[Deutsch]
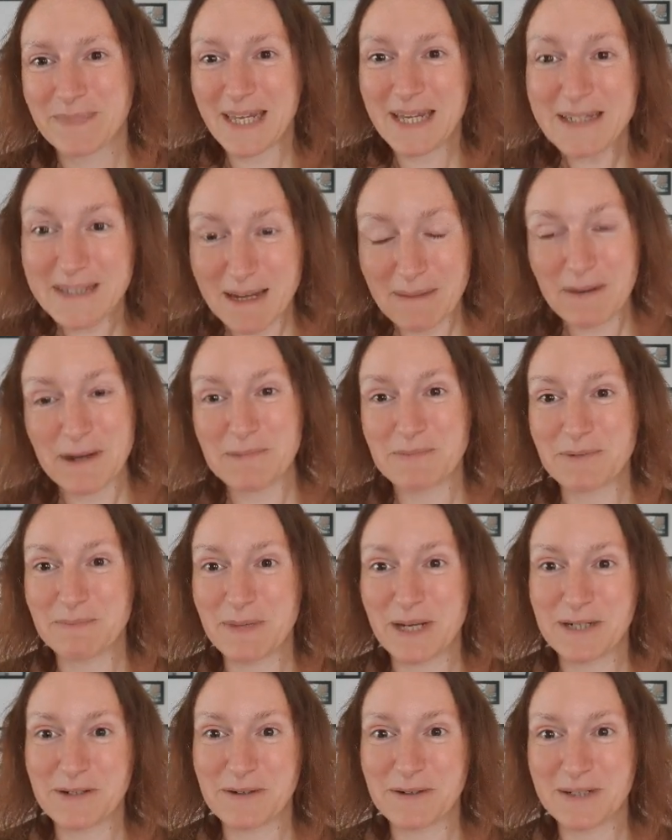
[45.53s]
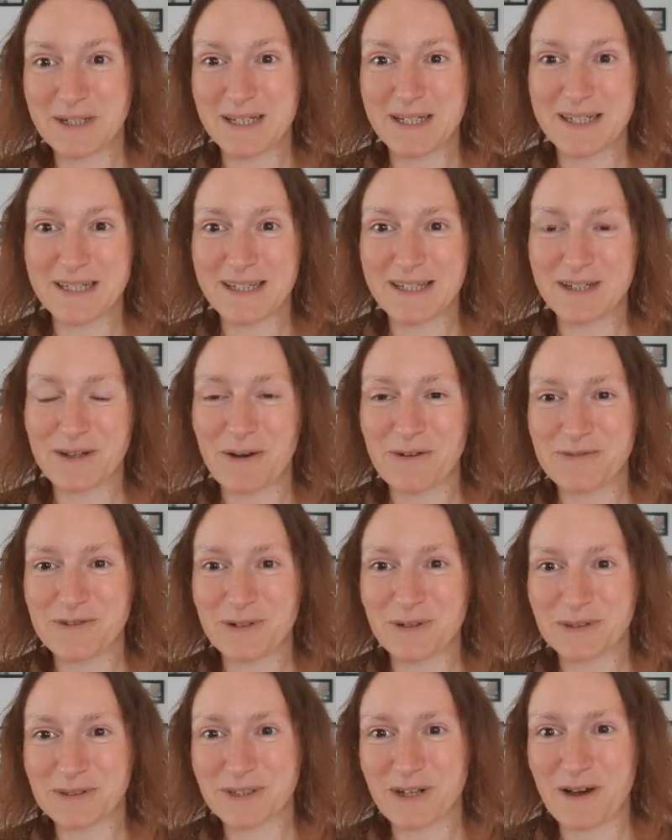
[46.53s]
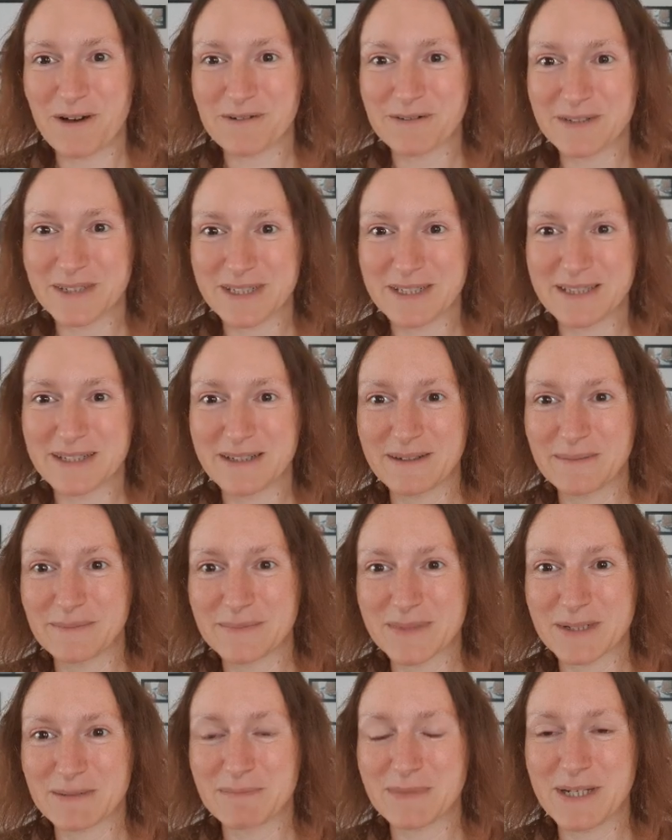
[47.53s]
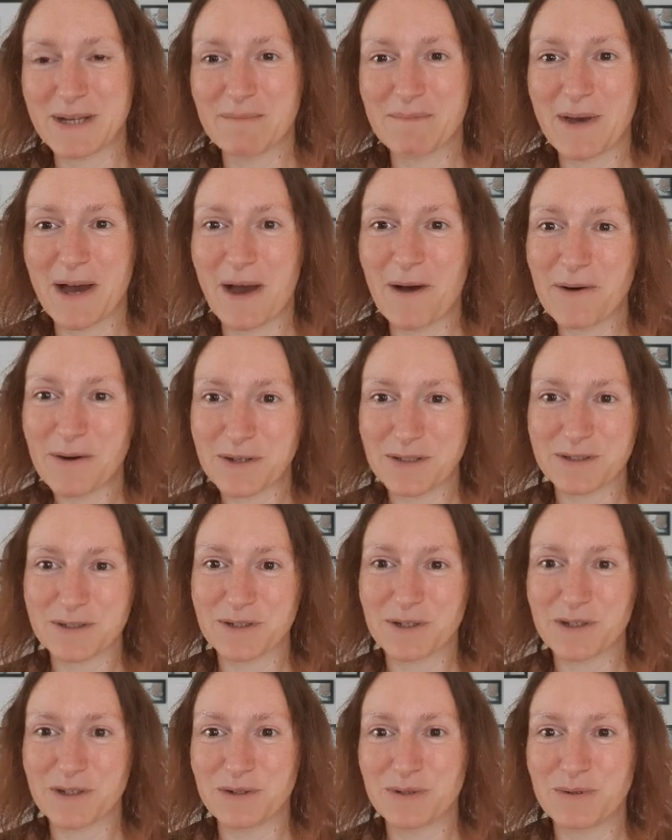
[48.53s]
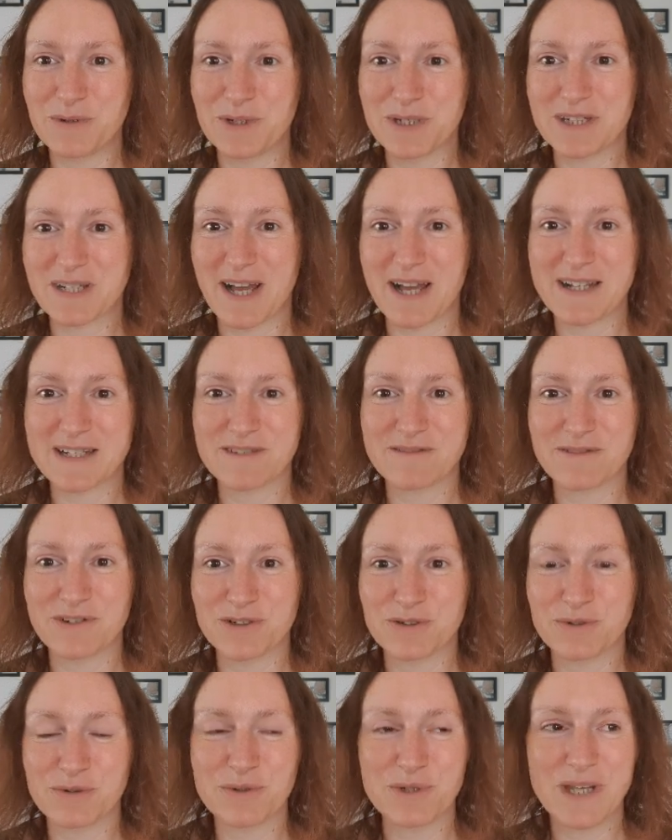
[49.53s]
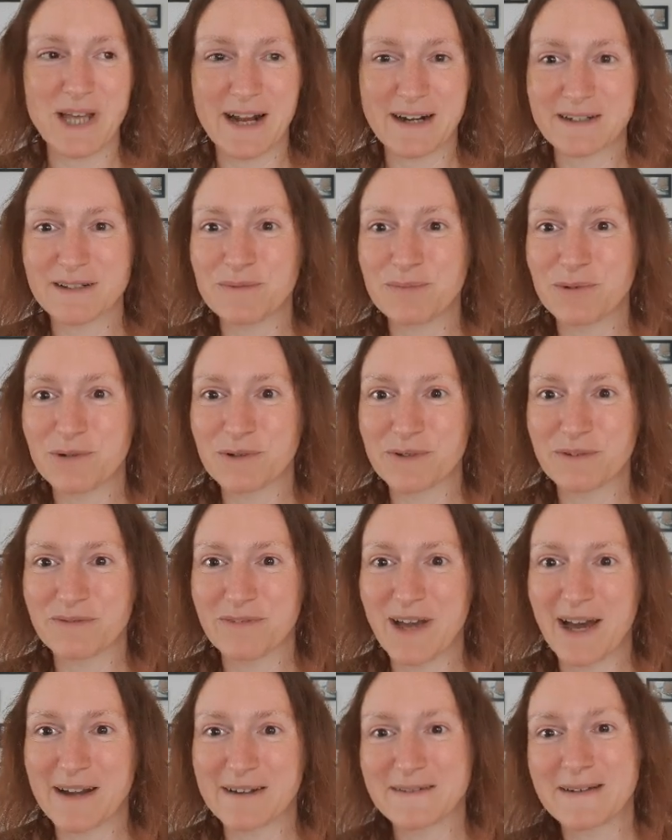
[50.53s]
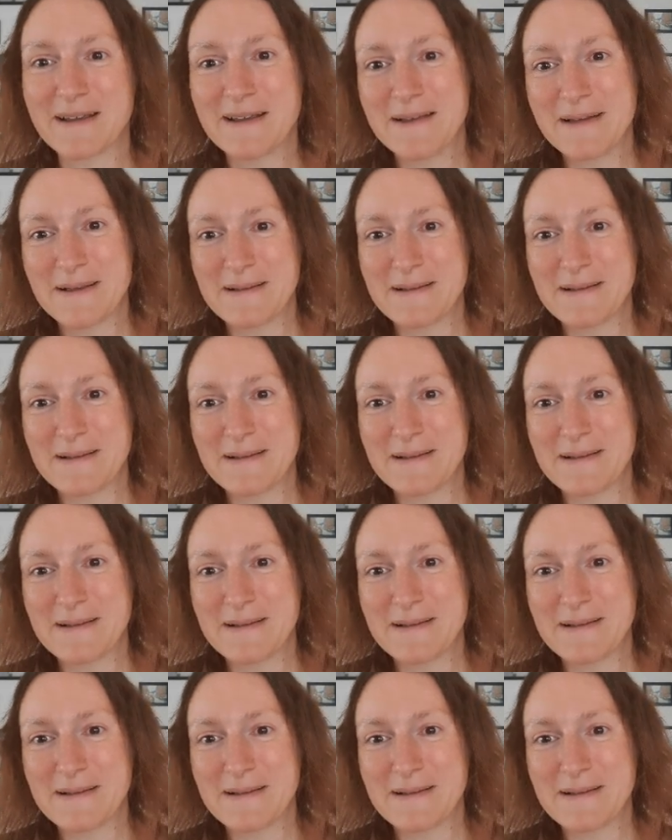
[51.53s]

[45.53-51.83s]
Geht aber im Moment noch nicht. Ich hoffe noch drauf, dass im September auch noch solche Kurzreisen von TUI angeboten werden.